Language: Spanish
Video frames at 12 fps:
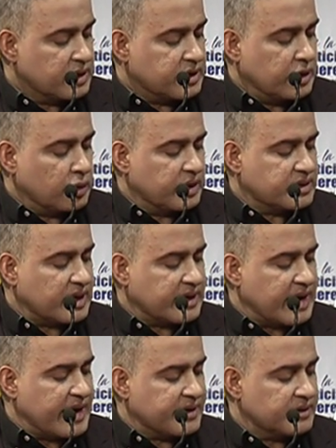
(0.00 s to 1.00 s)
Quiero
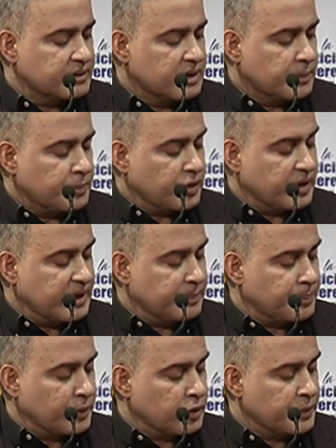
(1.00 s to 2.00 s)
destacar, por
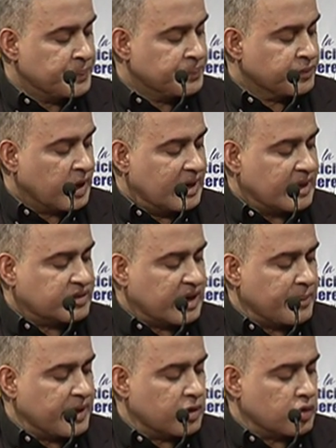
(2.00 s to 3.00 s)
ejemplo, las
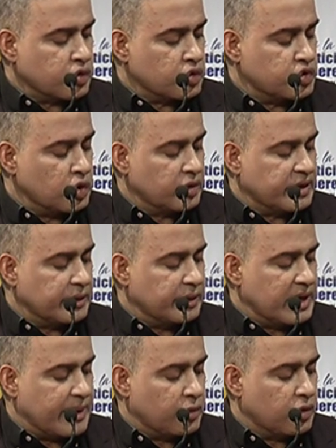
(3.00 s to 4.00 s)
tramas de corrupción que
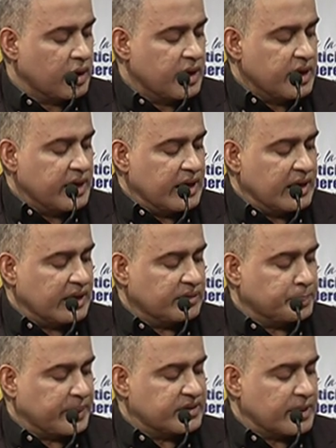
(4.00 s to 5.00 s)
develamos en la
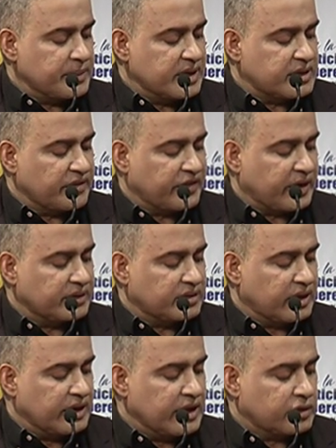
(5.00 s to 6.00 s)
empresa mixta
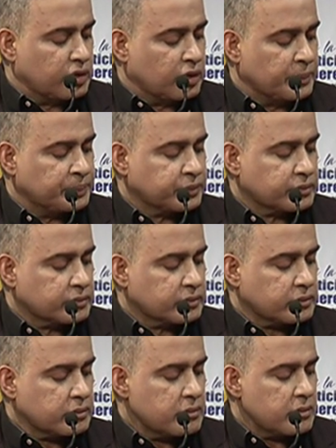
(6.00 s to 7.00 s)
Ferretenitro,
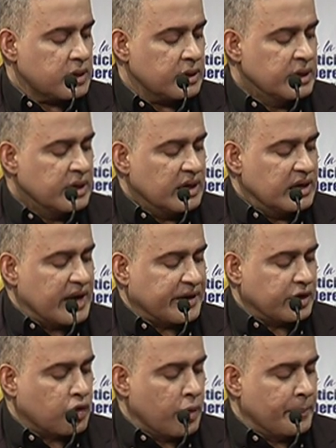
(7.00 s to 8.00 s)
la
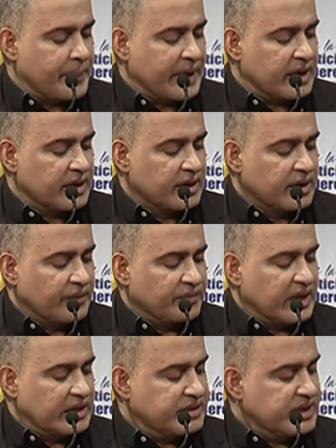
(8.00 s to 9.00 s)
recompra
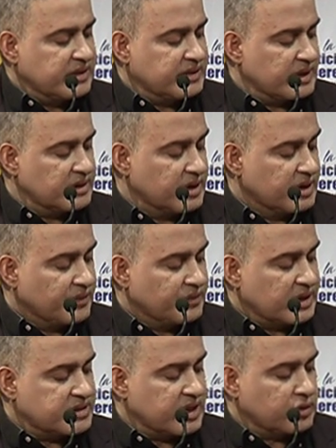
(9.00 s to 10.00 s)
del diésel
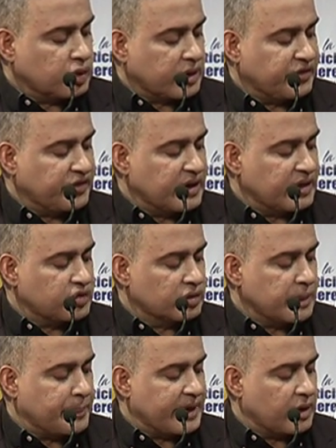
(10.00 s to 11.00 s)
del Centro de
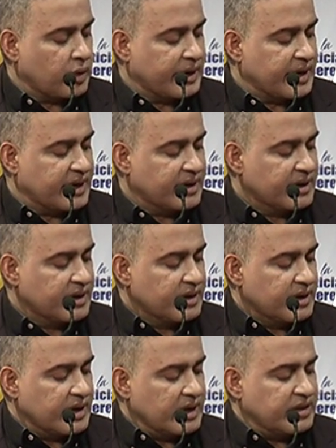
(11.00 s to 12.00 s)
Refinación de Paraguaná,
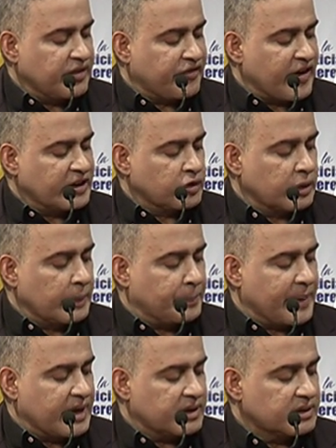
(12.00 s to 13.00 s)
el defalgo del
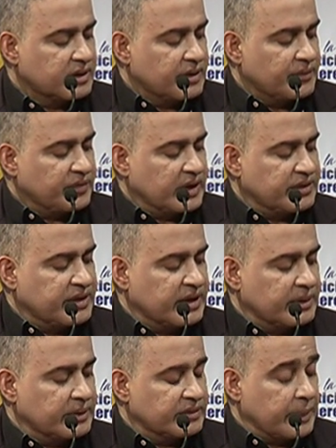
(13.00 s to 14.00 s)
PAS del,
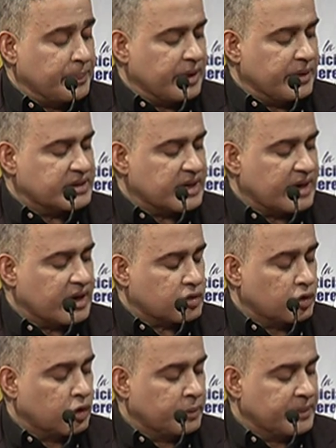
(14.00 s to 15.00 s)
de, de PDVSA Gas
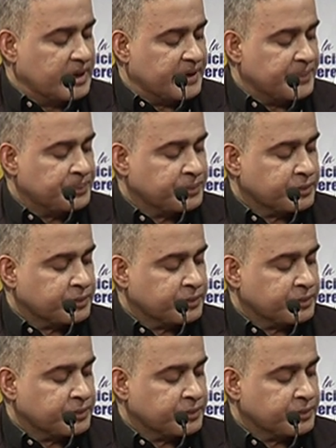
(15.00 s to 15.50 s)
Colombia,